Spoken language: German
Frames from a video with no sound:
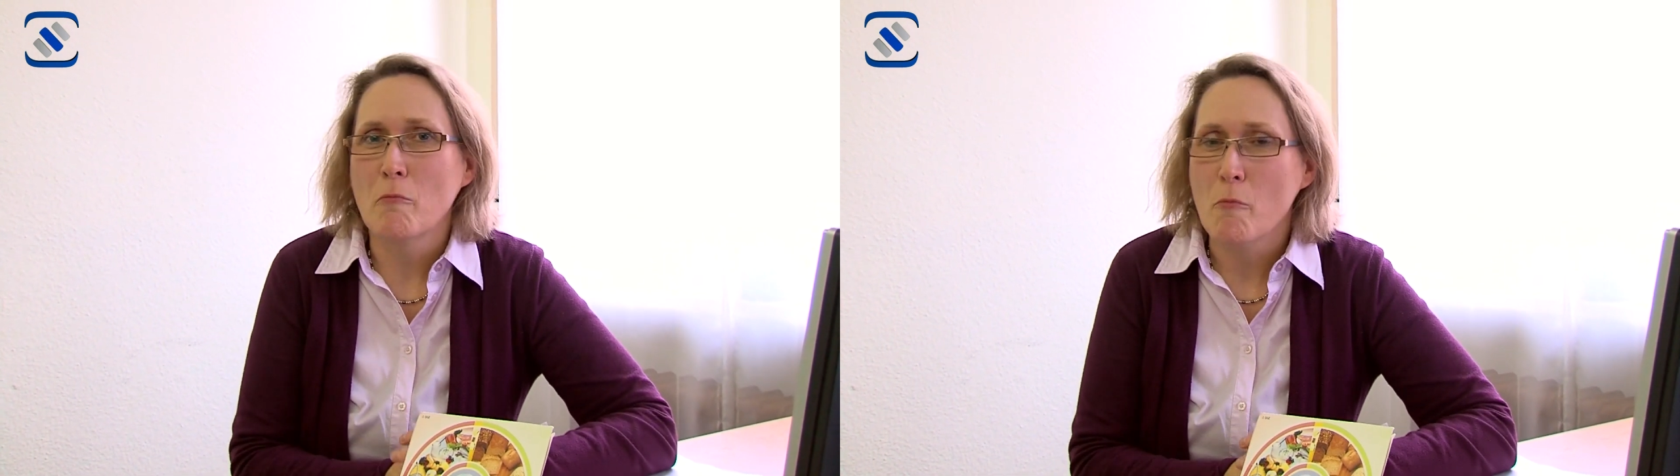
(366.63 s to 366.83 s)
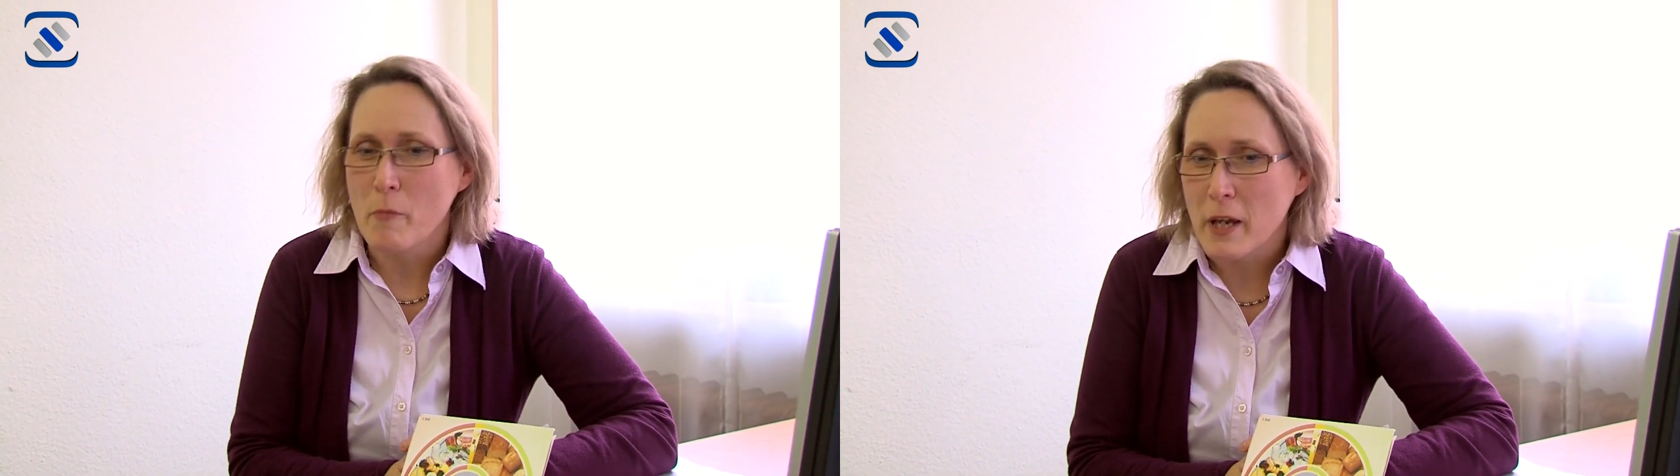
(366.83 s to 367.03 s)

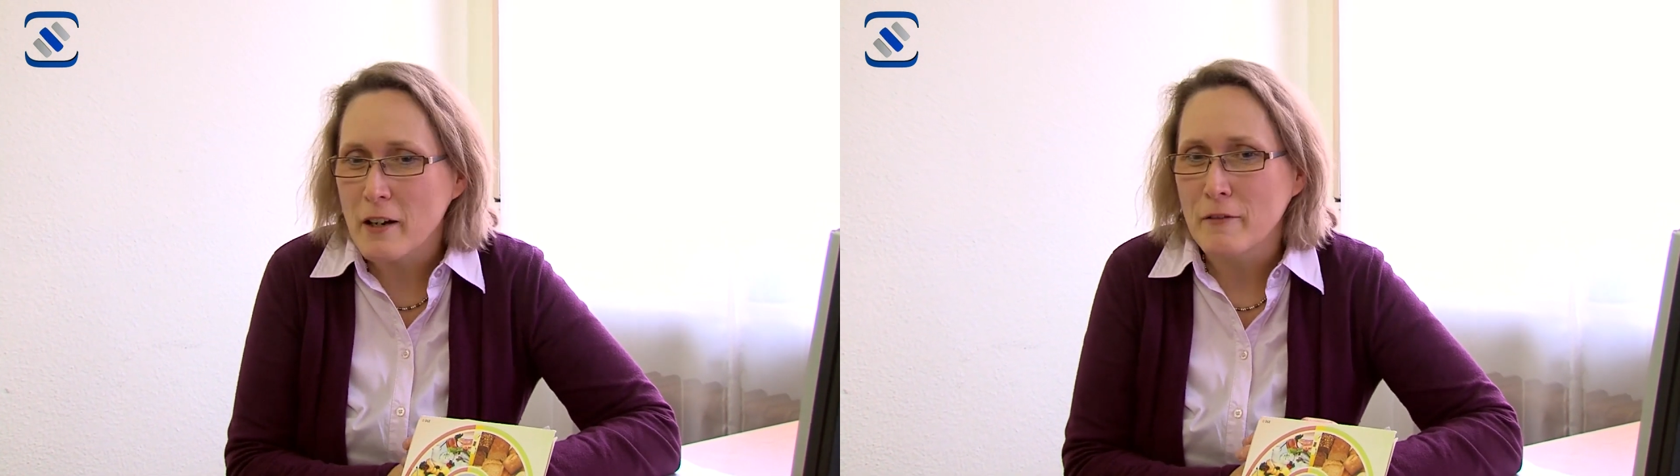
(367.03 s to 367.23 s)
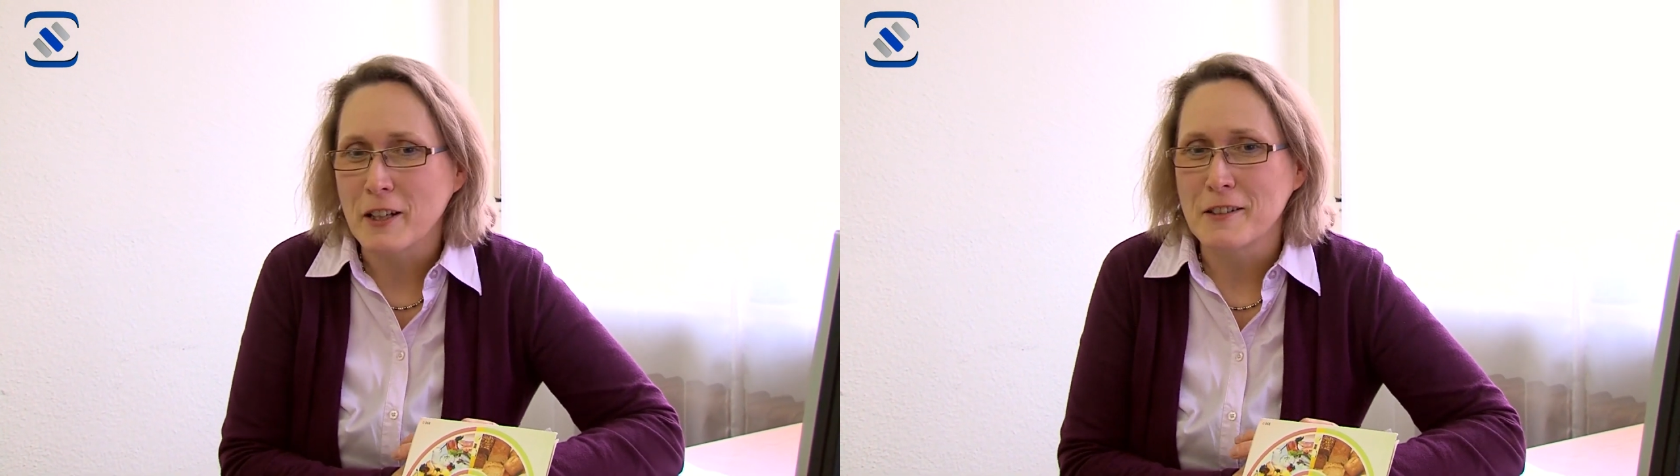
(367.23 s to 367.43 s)

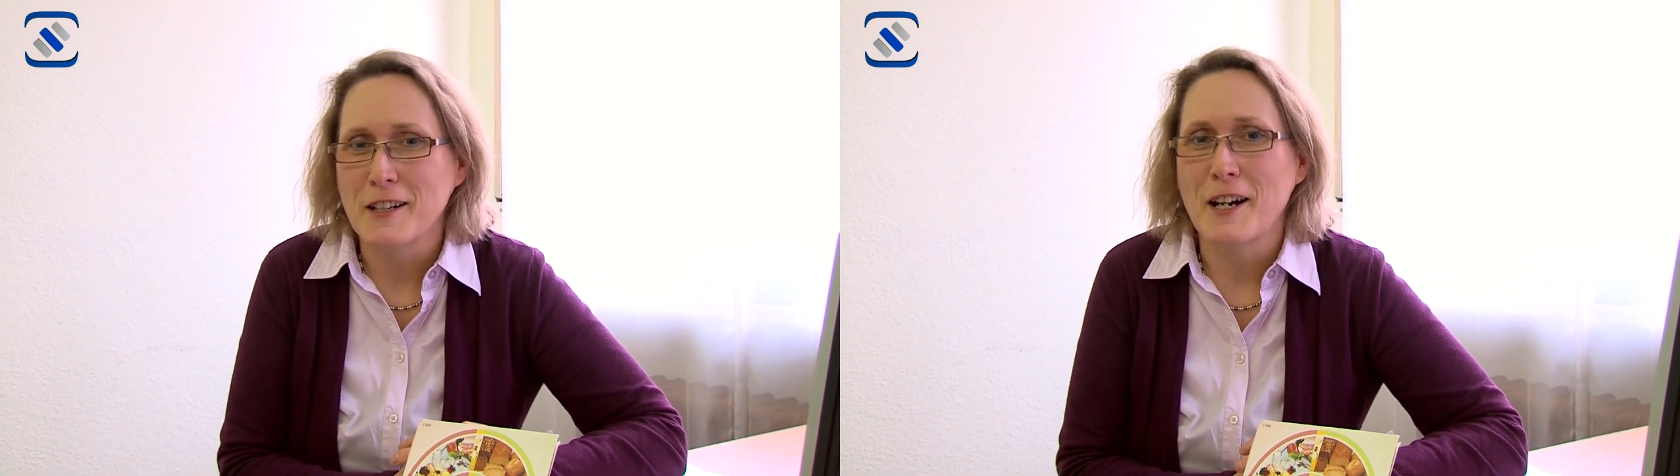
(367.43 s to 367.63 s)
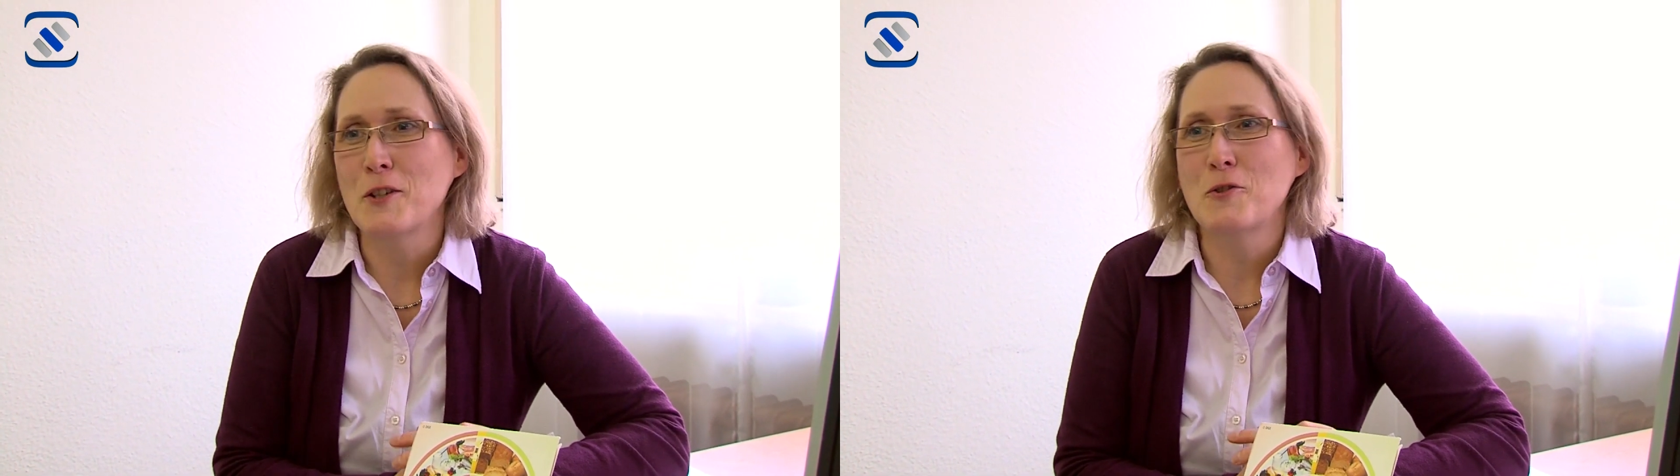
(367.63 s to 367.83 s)
mehr
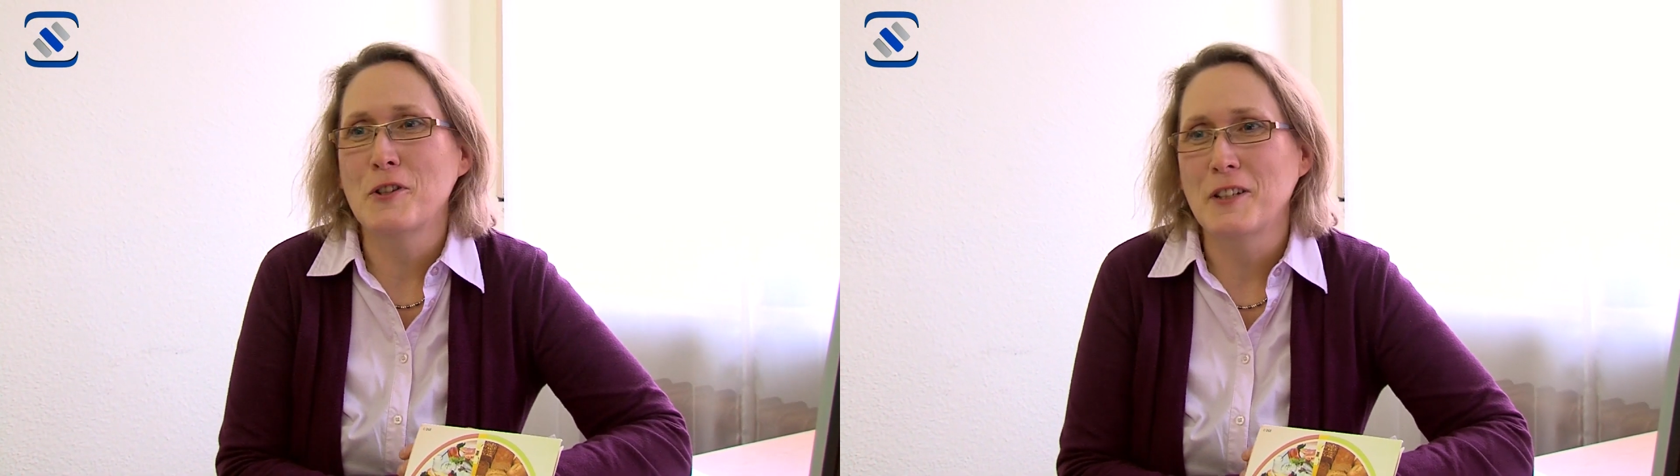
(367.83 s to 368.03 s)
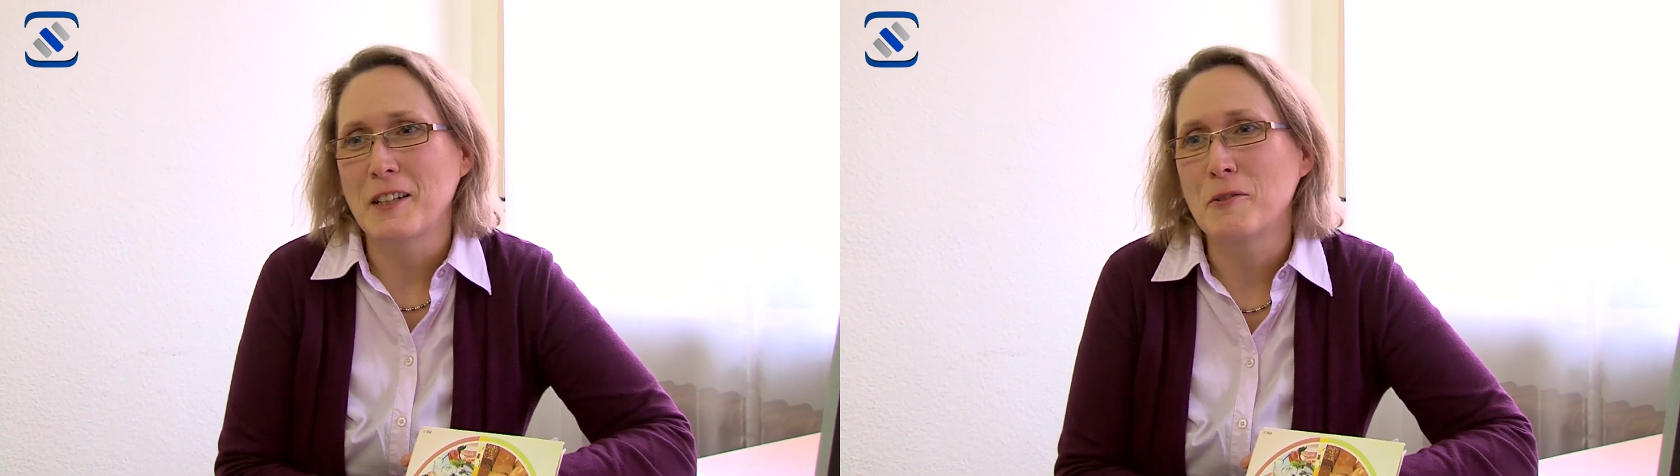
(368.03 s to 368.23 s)

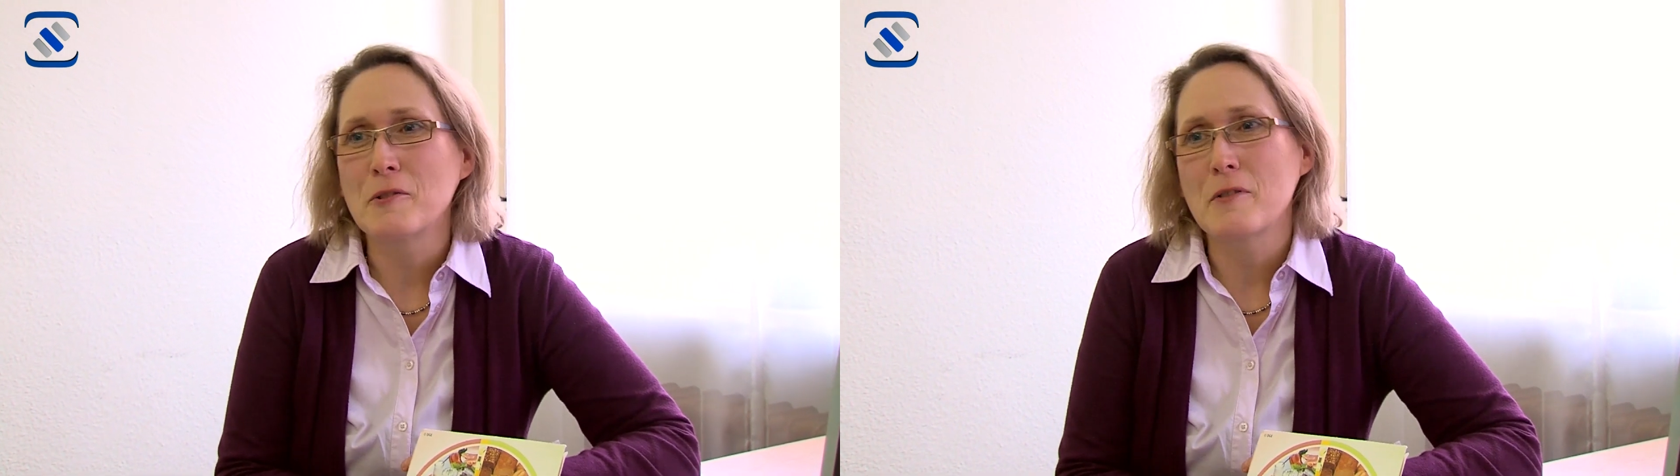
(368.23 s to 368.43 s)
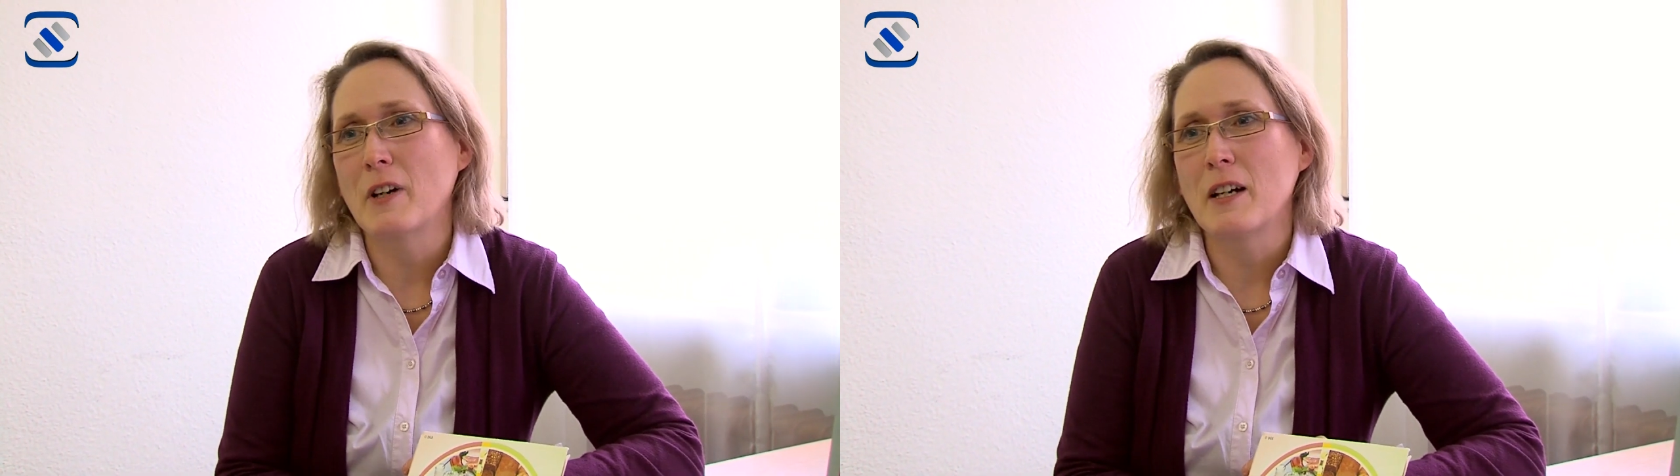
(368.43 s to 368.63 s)
vegetarischen
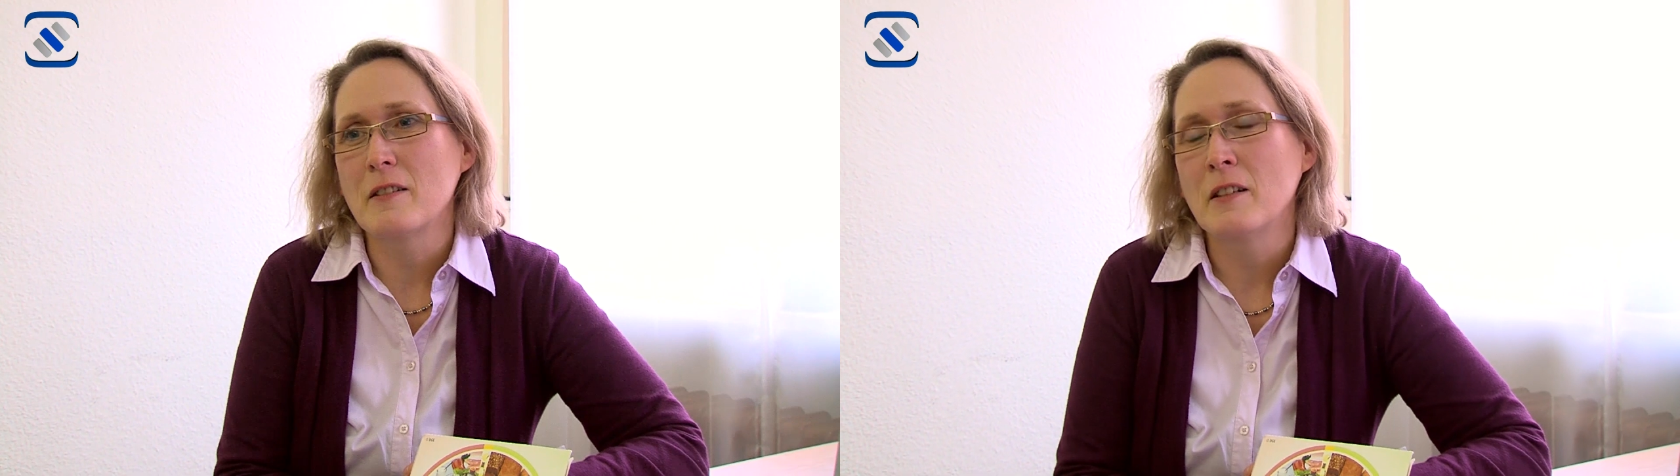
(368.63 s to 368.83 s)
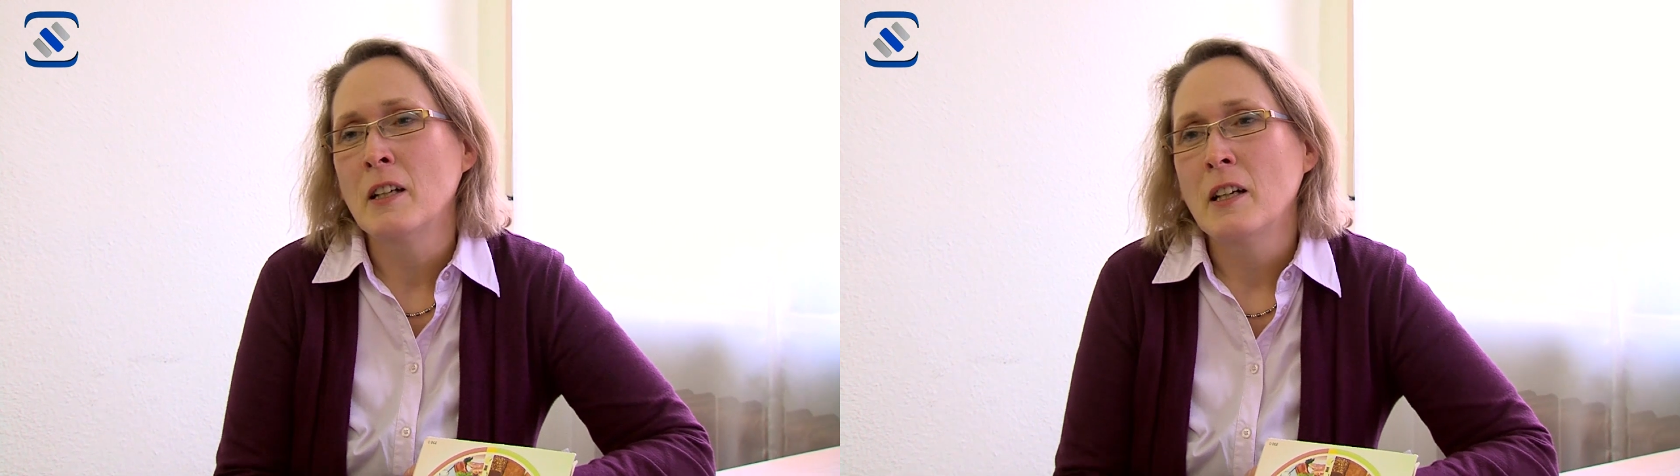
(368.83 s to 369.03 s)

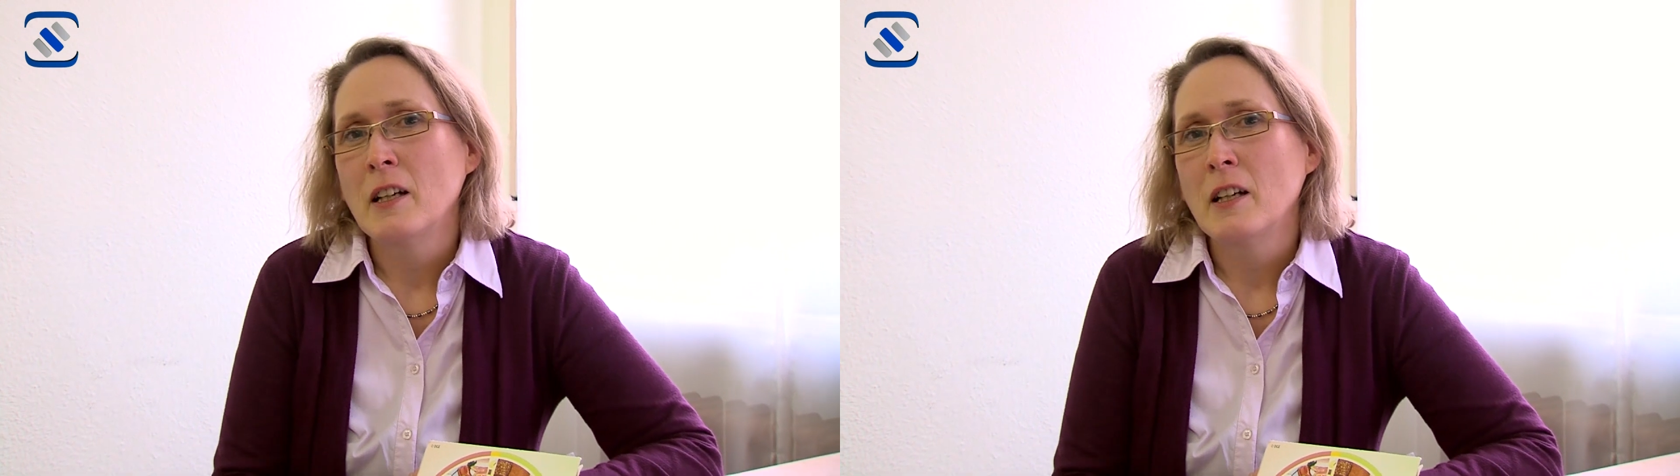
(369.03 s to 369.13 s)
Ernährungsweise.